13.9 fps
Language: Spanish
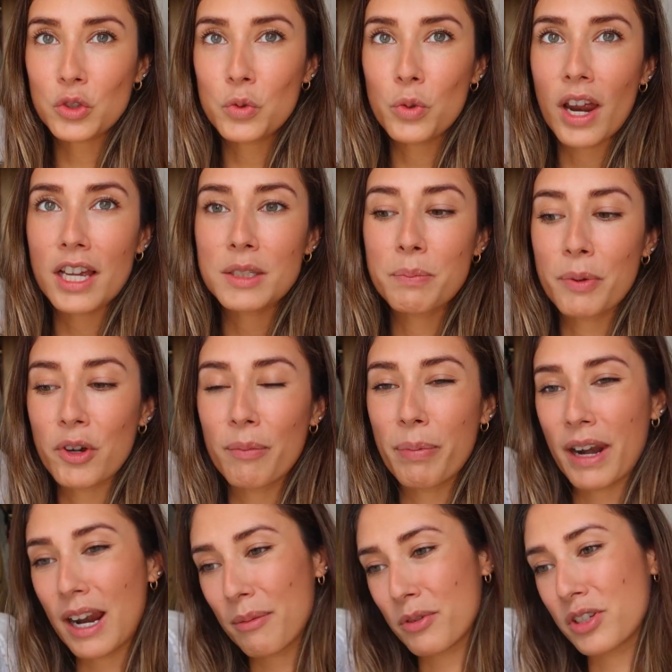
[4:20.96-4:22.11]
oscuras Pero
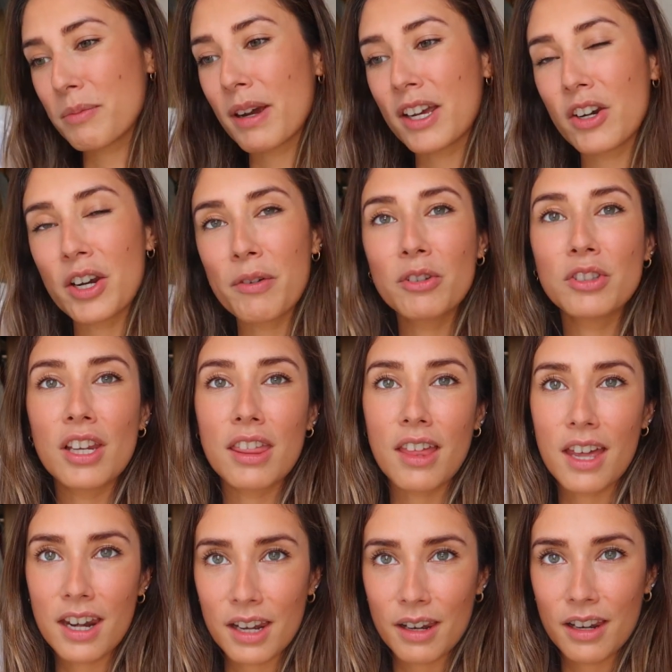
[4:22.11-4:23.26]
para la próxima creo que voy a
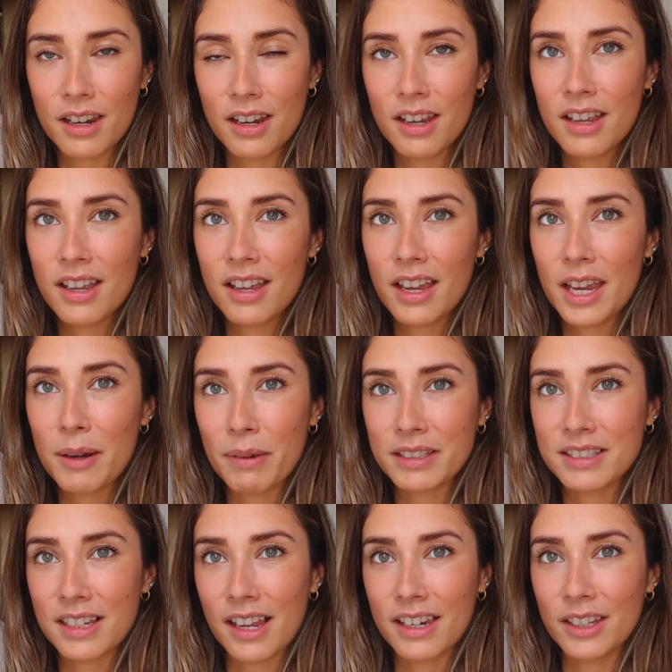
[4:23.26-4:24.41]
utilizar el, el
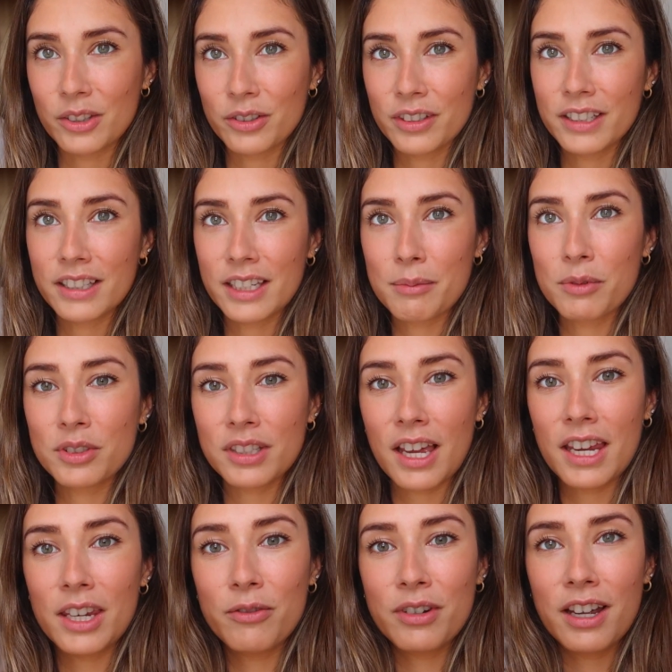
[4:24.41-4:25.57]
más clarito Y tenemos
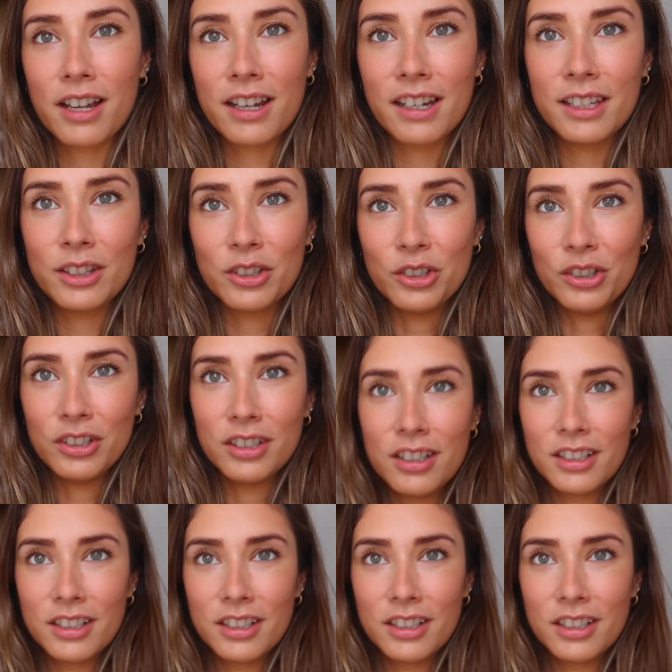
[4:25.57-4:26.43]
ahí un angelito